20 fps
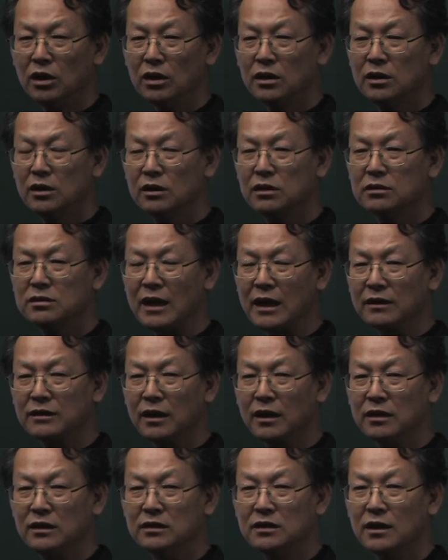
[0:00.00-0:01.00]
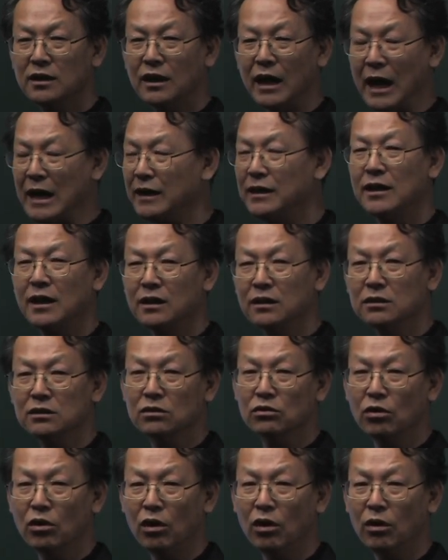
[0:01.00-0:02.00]
그런 상태는 이제는 아니라는
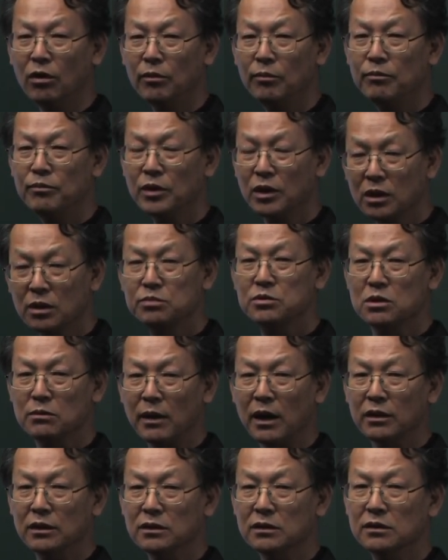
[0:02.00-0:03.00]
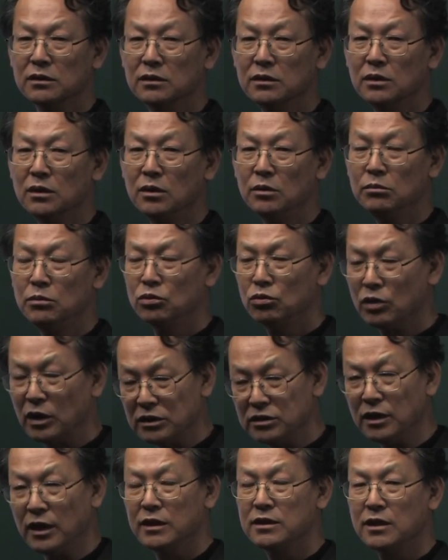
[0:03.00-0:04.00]
거고, 어렵지만은,
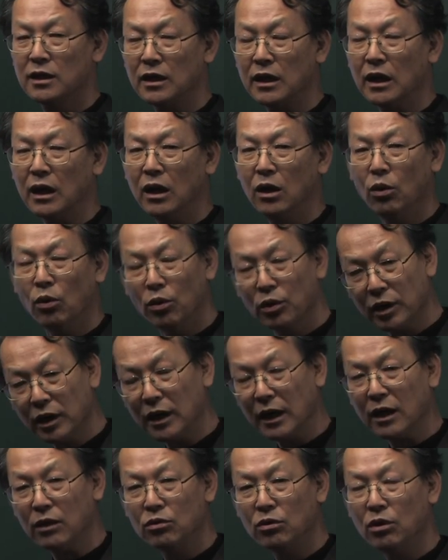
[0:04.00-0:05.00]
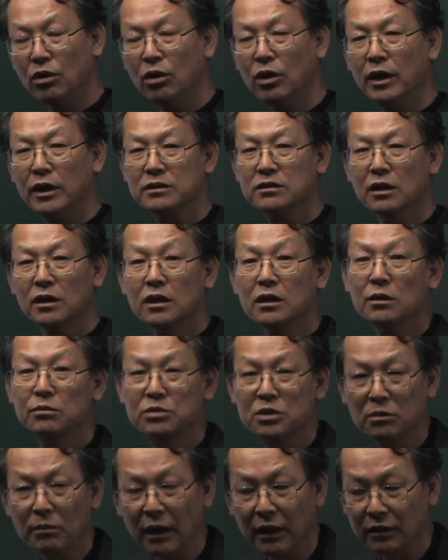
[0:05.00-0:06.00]
미국의 제재가 오래 가고 해서
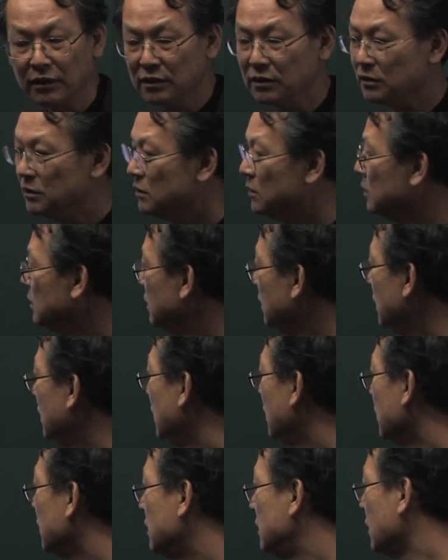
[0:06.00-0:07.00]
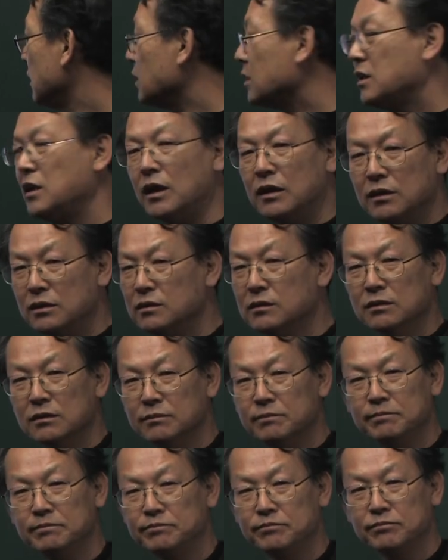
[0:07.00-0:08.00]
어렵지만은,
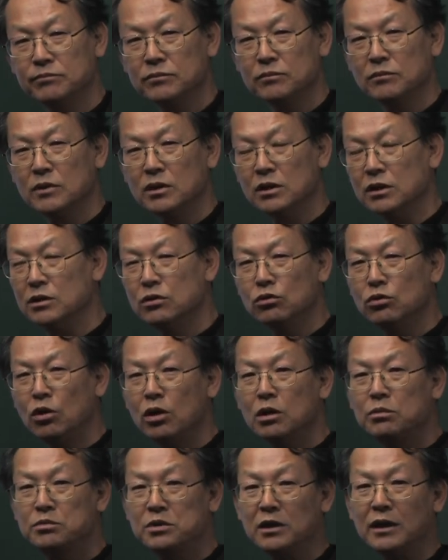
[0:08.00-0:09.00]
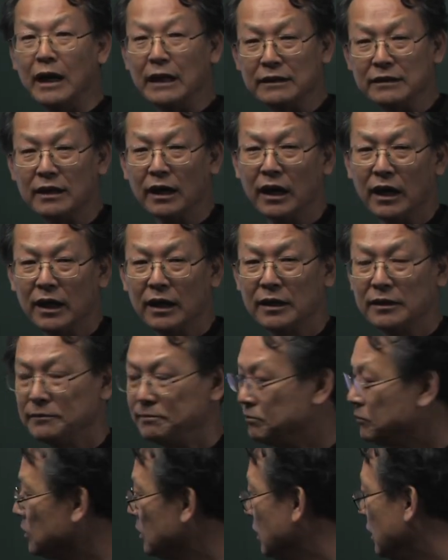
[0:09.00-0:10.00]
그렇게는 그 정도 어렵지는
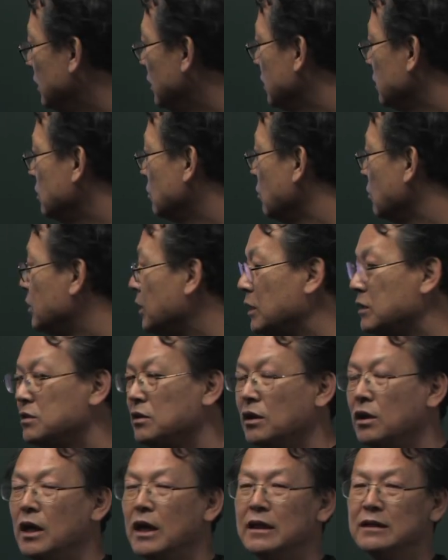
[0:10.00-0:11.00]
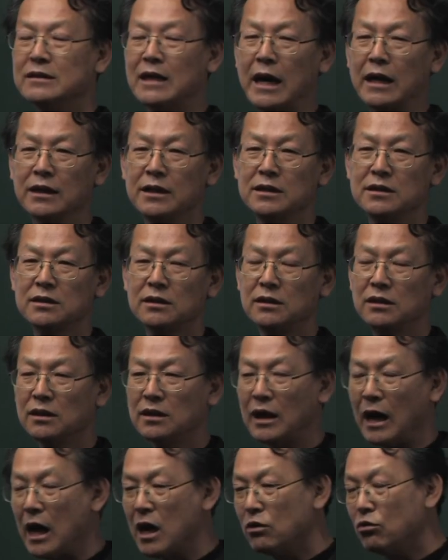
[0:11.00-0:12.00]
않다는 거고 그래서 장기전을
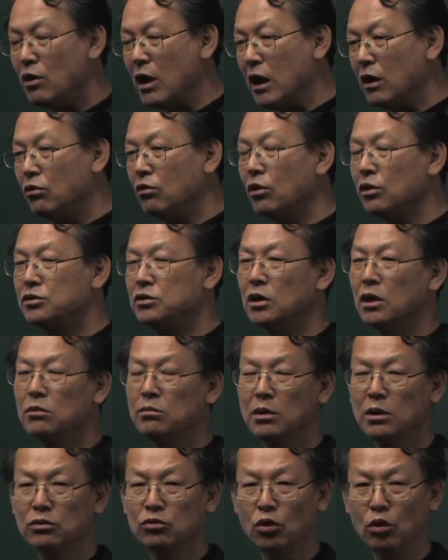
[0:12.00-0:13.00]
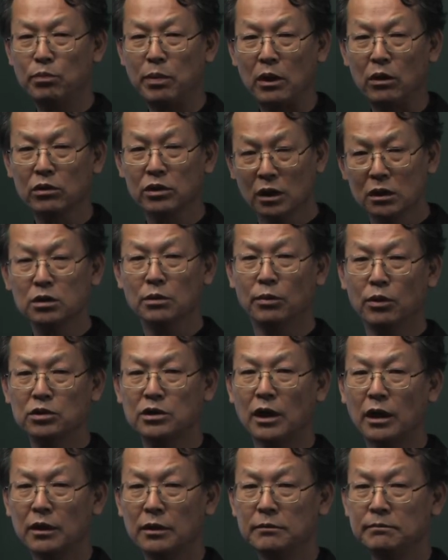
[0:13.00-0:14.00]
각오하고 정면 돌파로
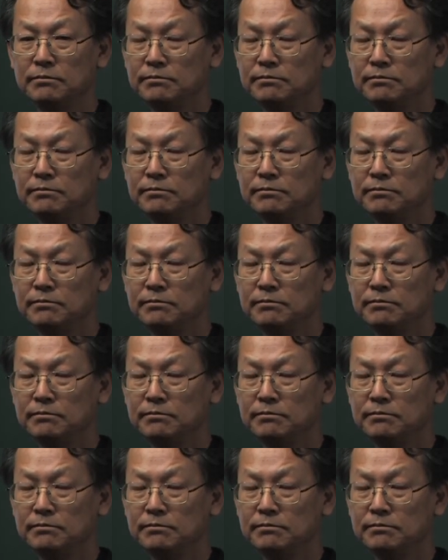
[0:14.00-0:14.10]
견뎌보자